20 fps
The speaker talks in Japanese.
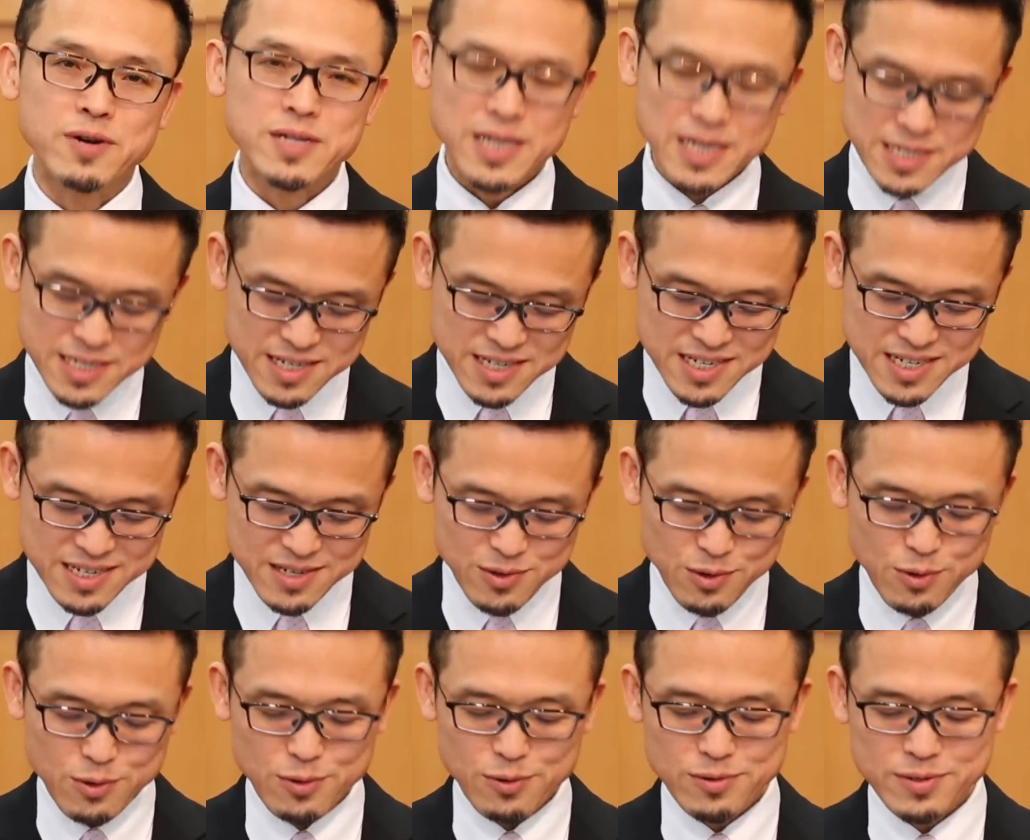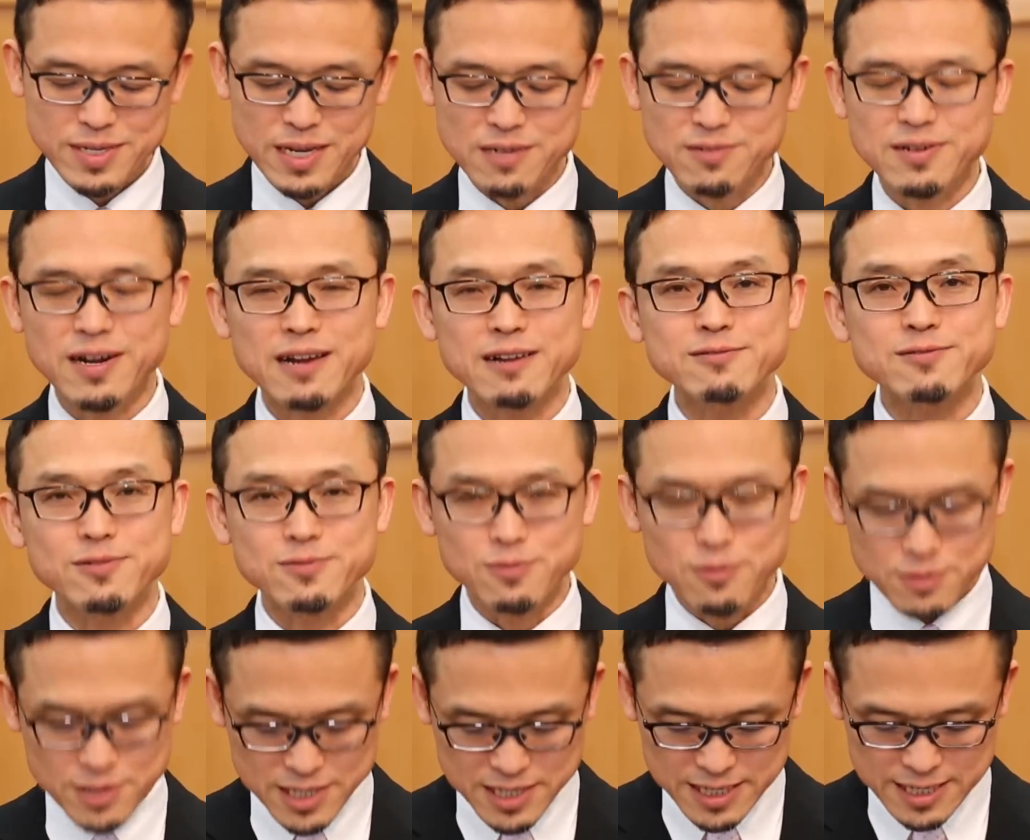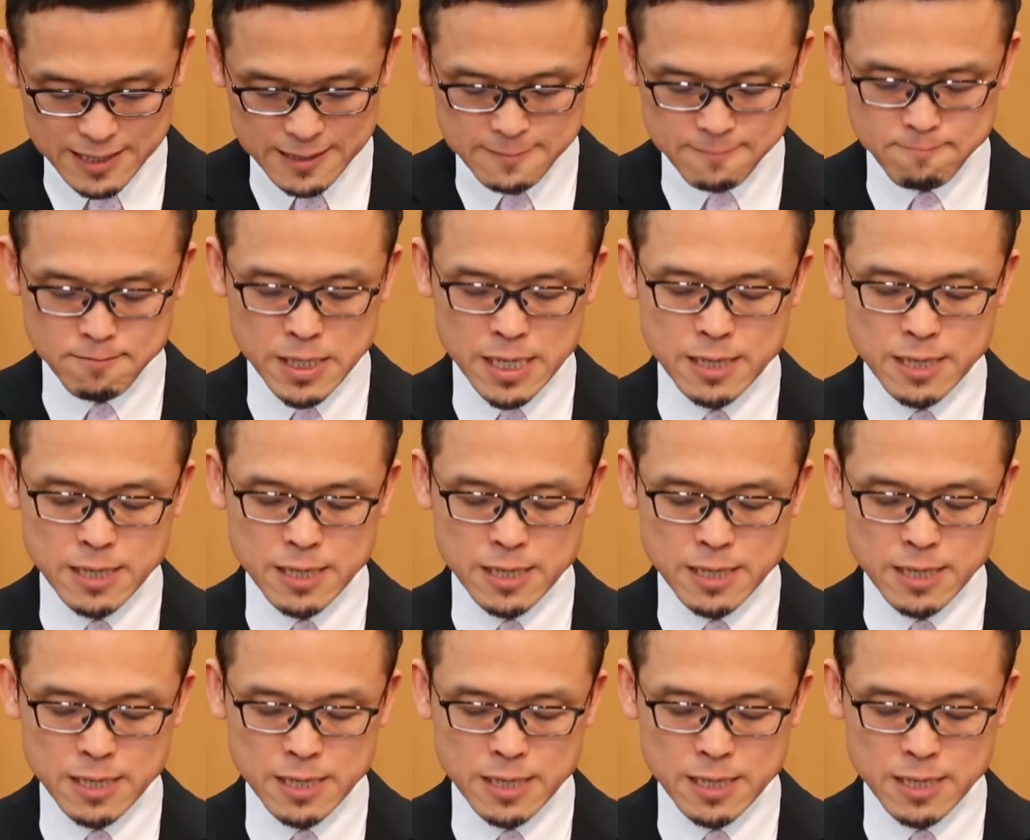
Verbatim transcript: 私自身心を探られると同時に、